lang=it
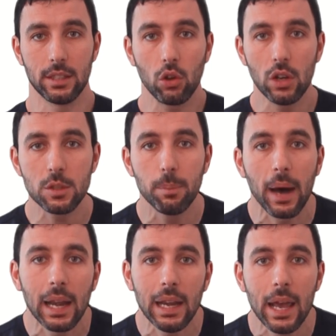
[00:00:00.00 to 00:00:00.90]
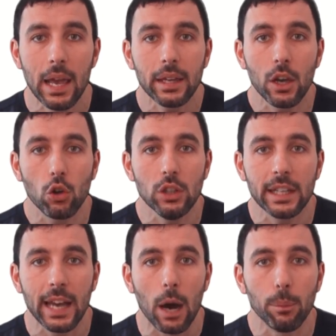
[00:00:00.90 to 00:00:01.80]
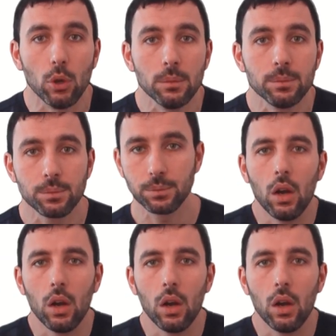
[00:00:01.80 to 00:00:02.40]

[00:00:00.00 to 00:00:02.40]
sia con le spalle che con il capo.